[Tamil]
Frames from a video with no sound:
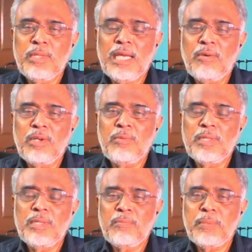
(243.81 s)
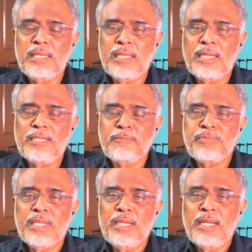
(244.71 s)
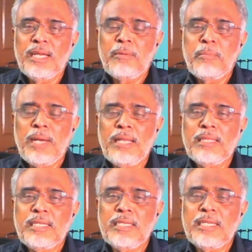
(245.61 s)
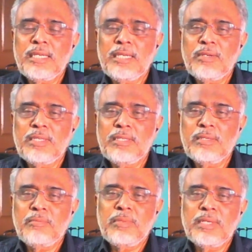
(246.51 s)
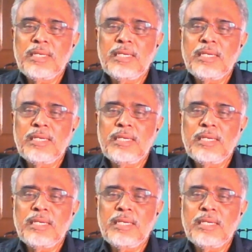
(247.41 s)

போதே அவரும் வந்து பார்த்தாரு பார்த்துட்டு வந்து இப்போ